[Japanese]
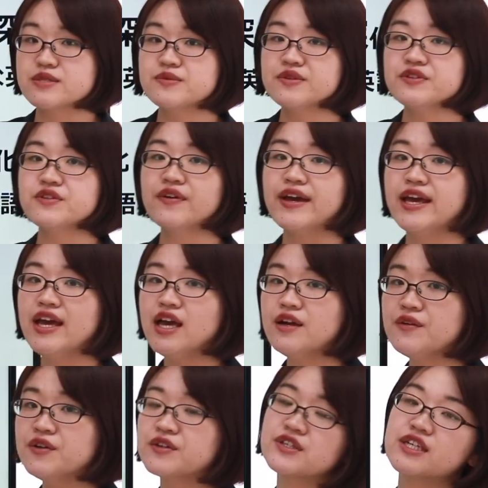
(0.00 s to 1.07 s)
自分の
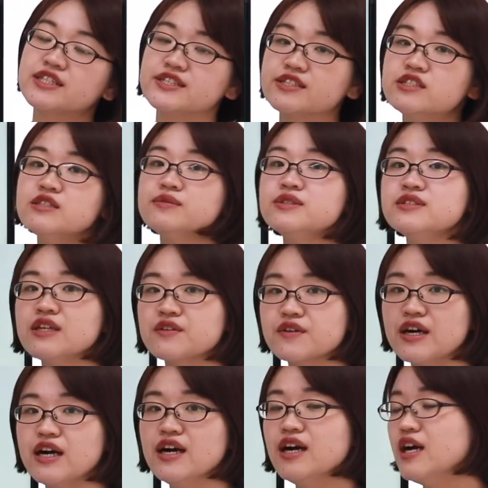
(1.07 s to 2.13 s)
英語力が十分な
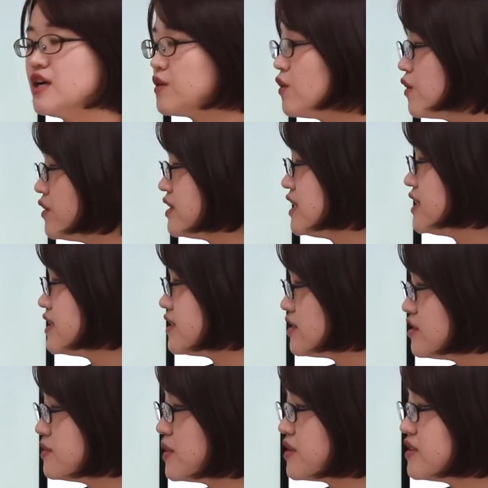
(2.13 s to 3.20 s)
のかここに
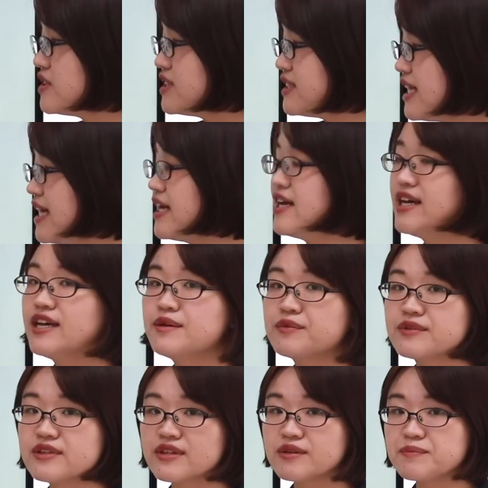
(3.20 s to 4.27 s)
注目して
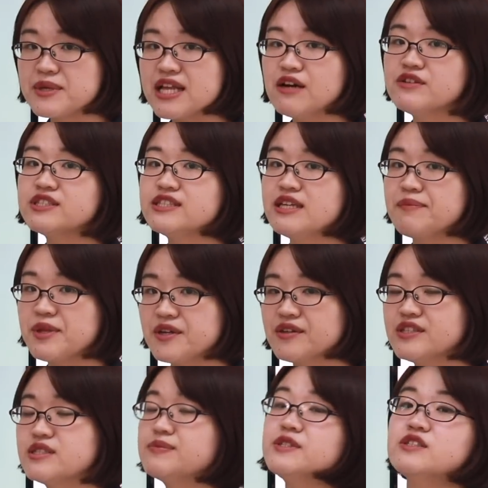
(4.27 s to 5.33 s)
見直してみる
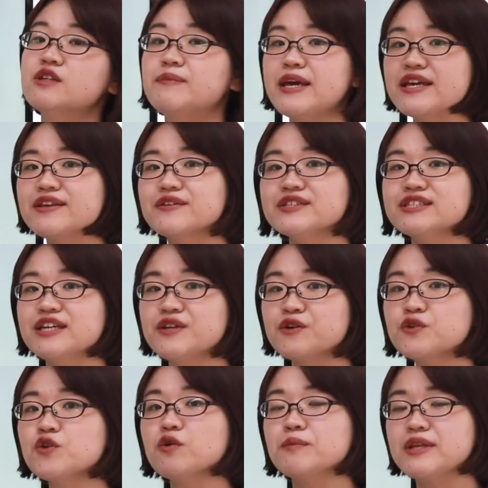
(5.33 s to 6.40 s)
自分の勉強している
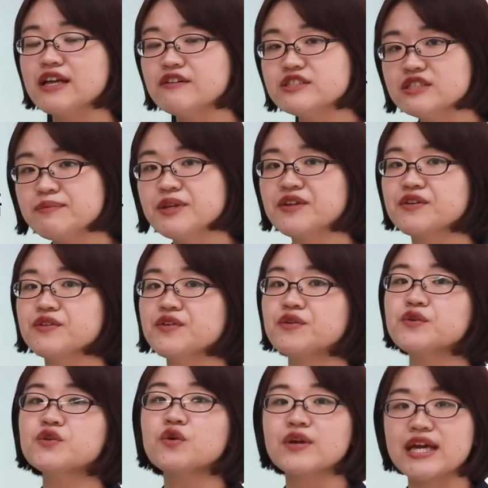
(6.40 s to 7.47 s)
ことを見直してみるとい
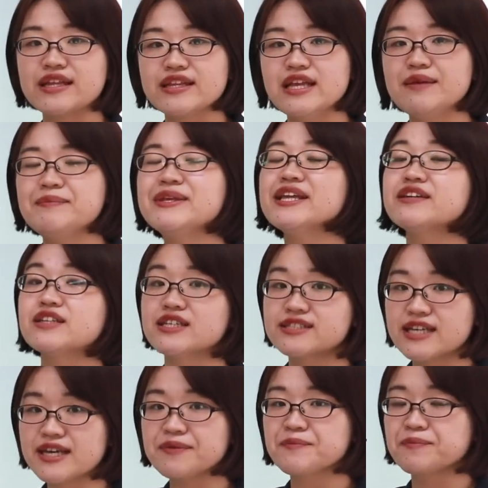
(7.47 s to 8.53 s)
うことをやってみてくだ
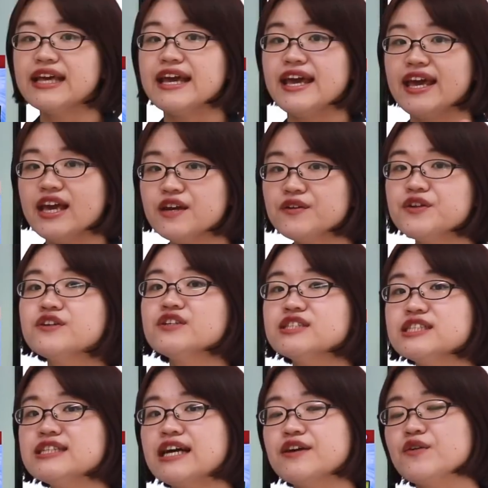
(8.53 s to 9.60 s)
さで英語力
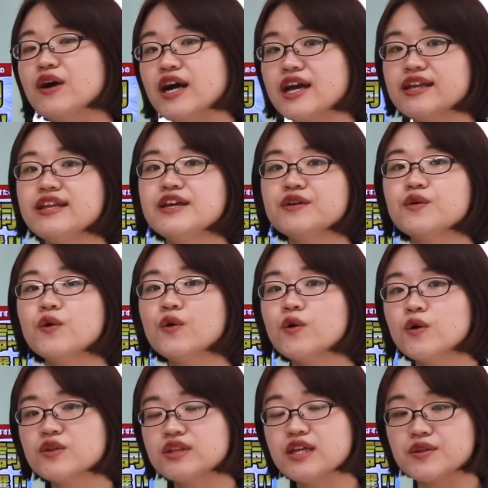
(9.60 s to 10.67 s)
自体を上げていく方
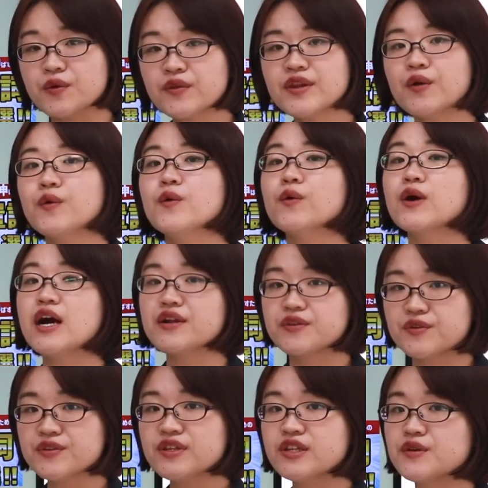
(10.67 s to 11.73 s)
法ってどんな方法がある
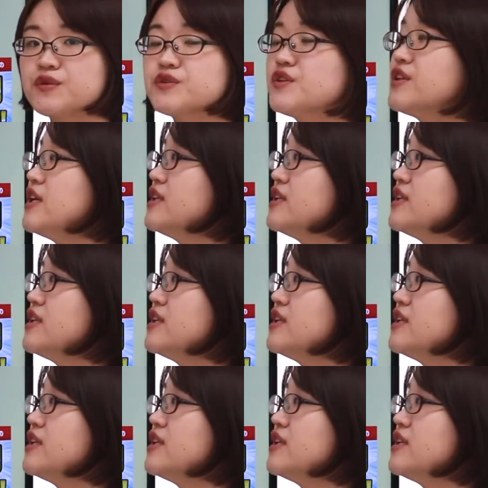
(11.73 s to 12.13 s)
のっていうこと